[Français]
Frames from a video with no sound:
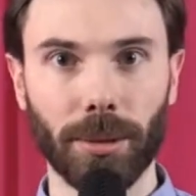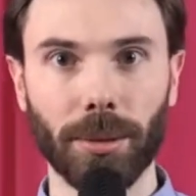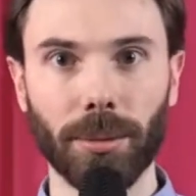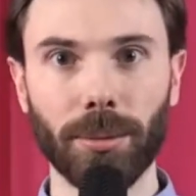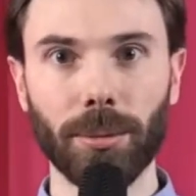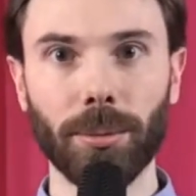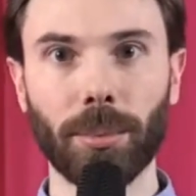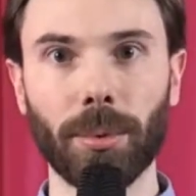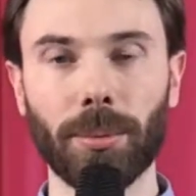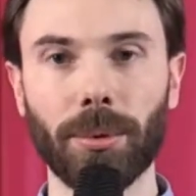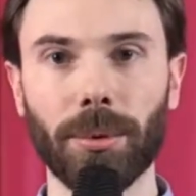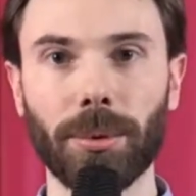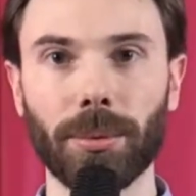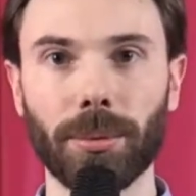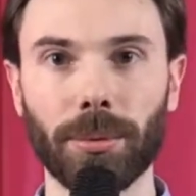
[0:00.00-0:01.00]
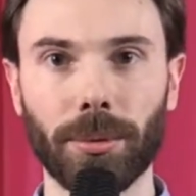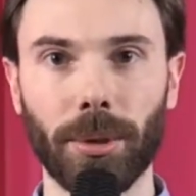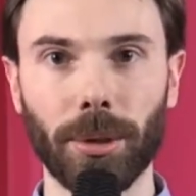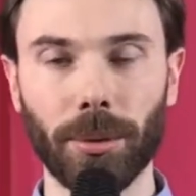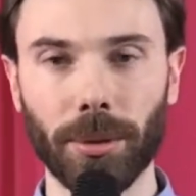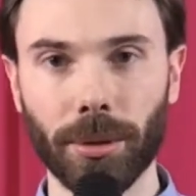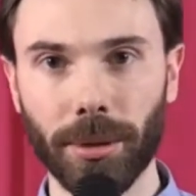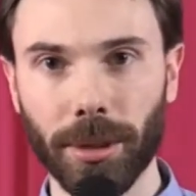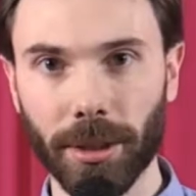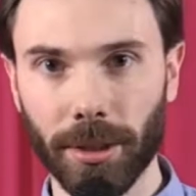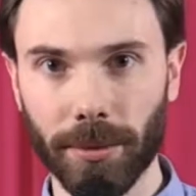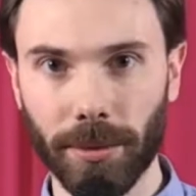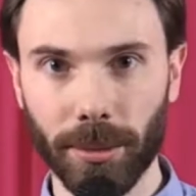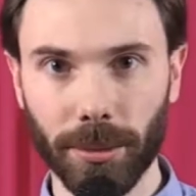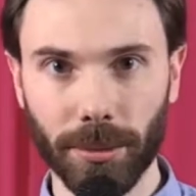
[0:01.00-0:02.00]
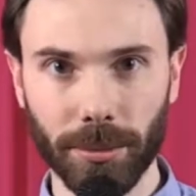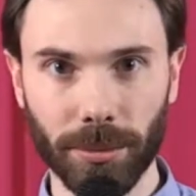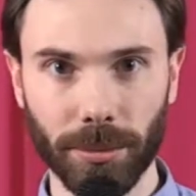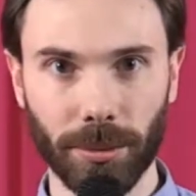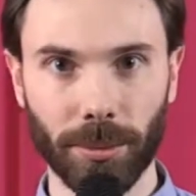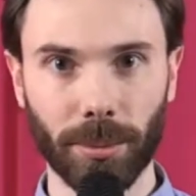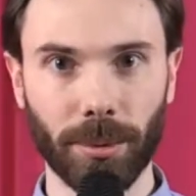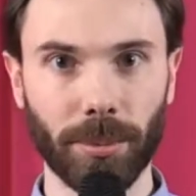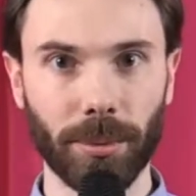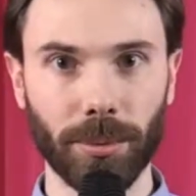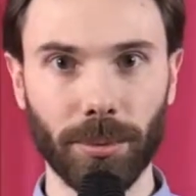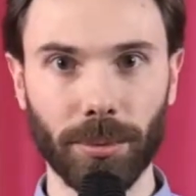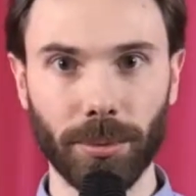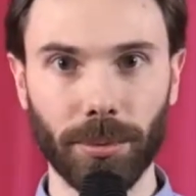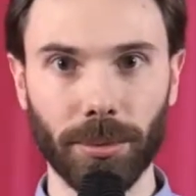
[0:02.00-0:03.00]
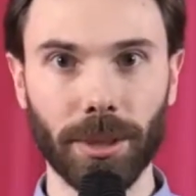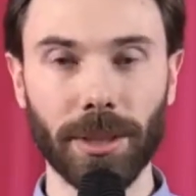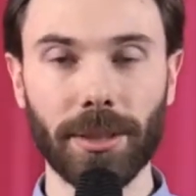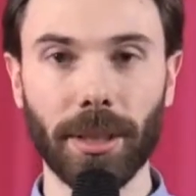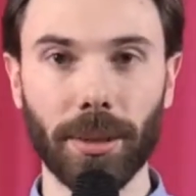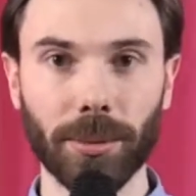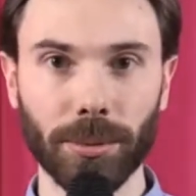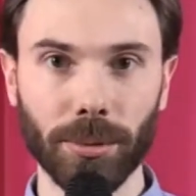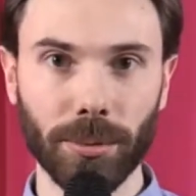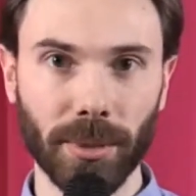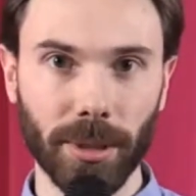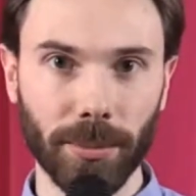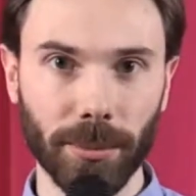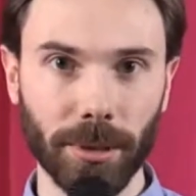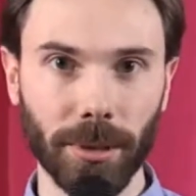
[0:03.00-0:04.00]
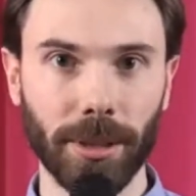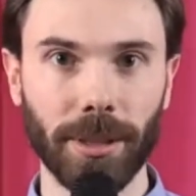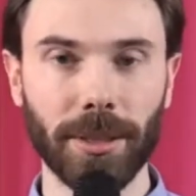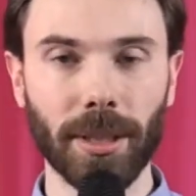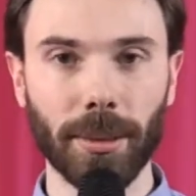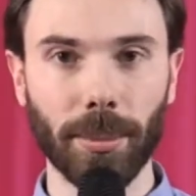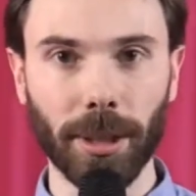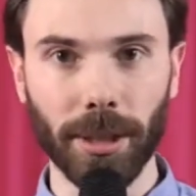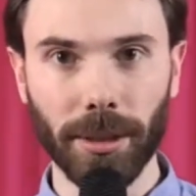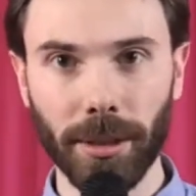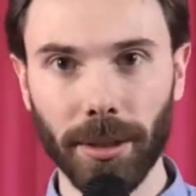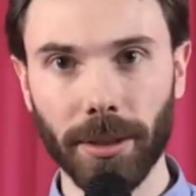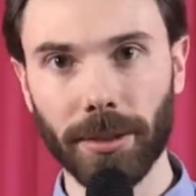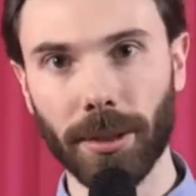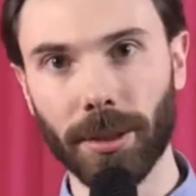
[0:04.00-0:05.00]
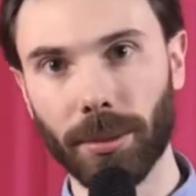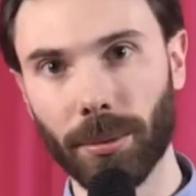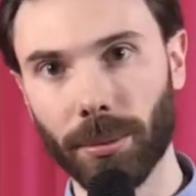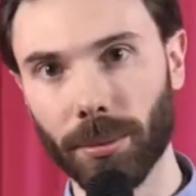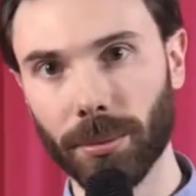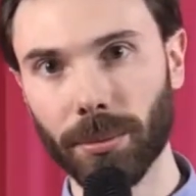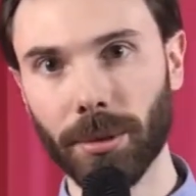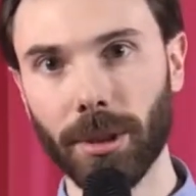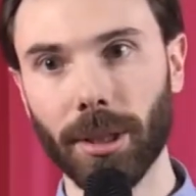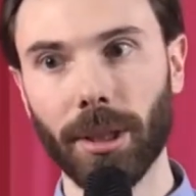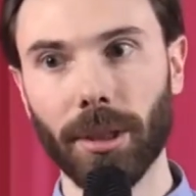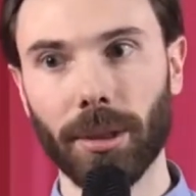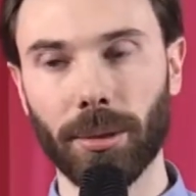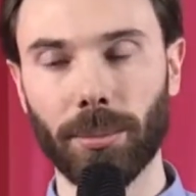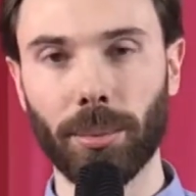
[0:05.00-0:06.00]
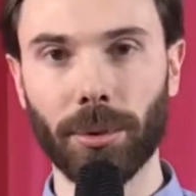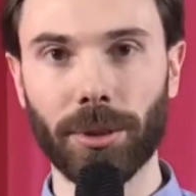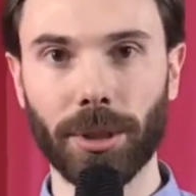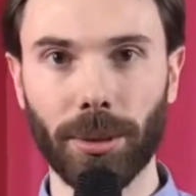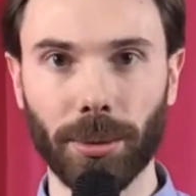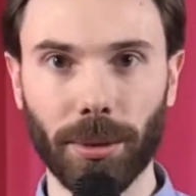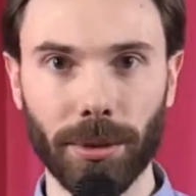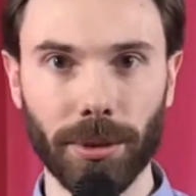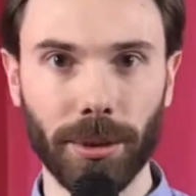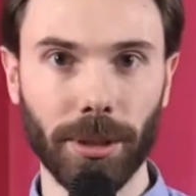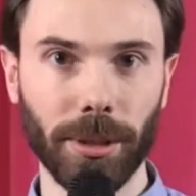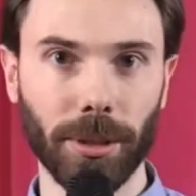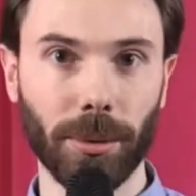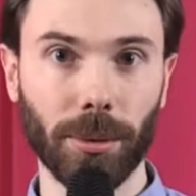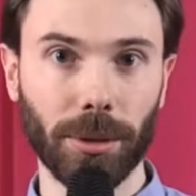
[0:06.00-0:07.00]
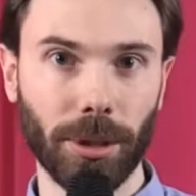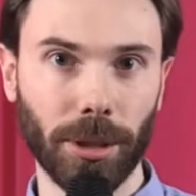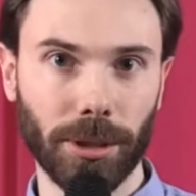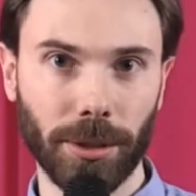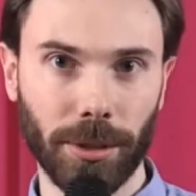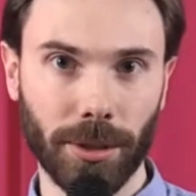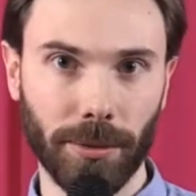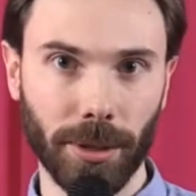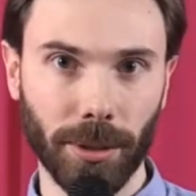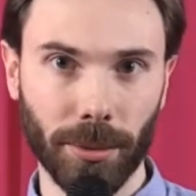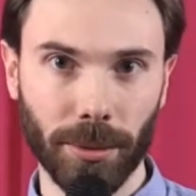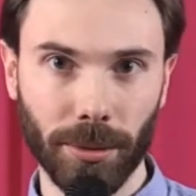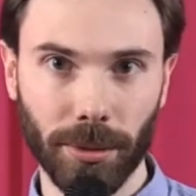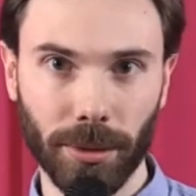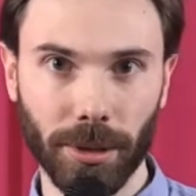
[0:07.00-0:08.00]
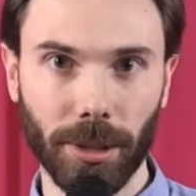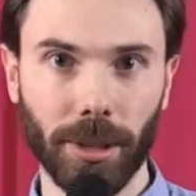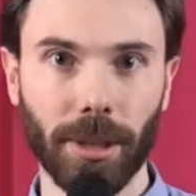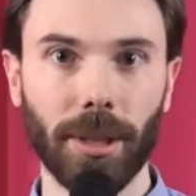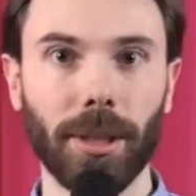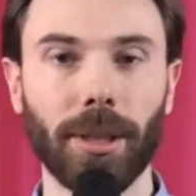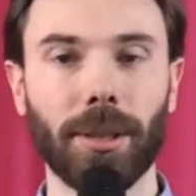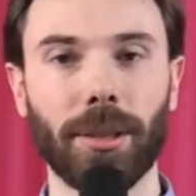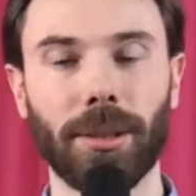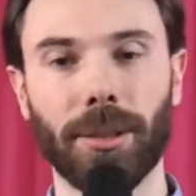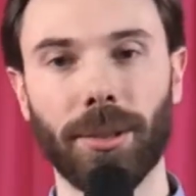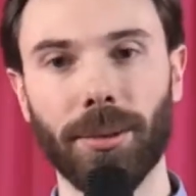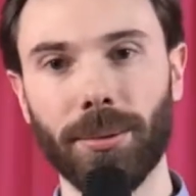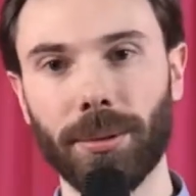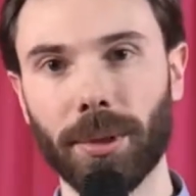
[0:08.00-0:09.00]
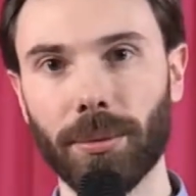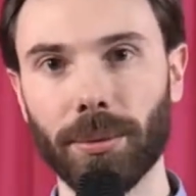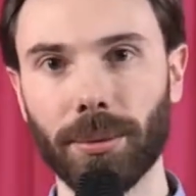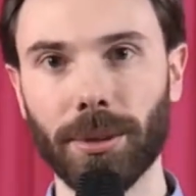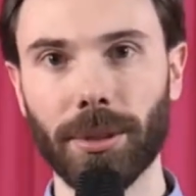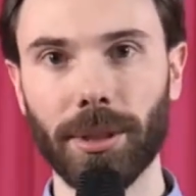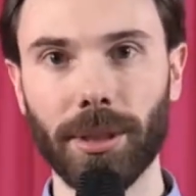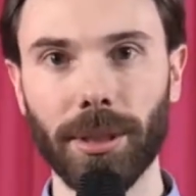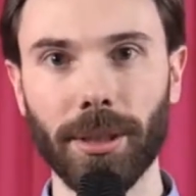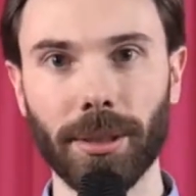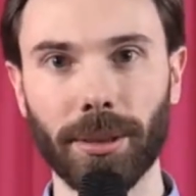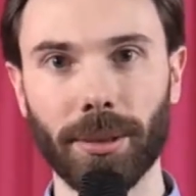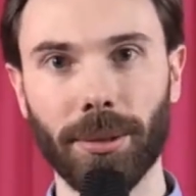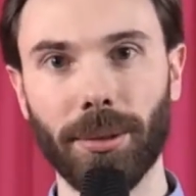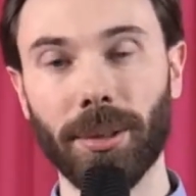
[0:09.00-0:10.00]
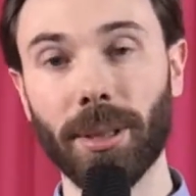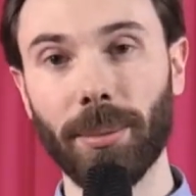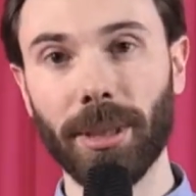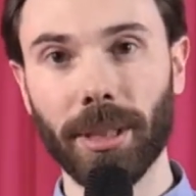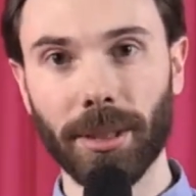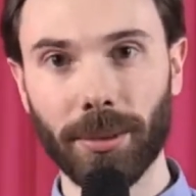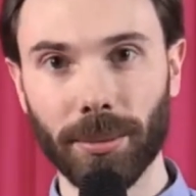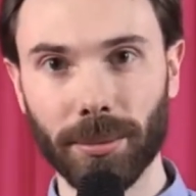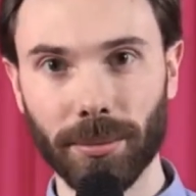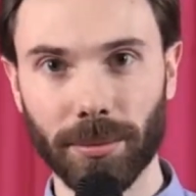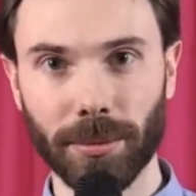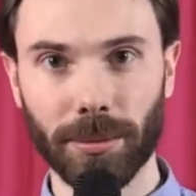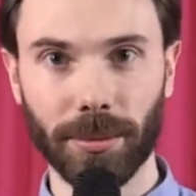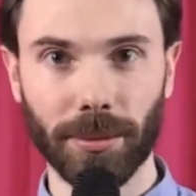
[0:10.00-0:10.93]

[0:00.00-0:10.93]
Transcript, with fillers: euh, nous proposons d'entretenir ces vélos. Nous, nous installons nous-mêmes les abris, les stations euh, pour sécuriser, recharger ces vélos. Euh, nous avons aussi une application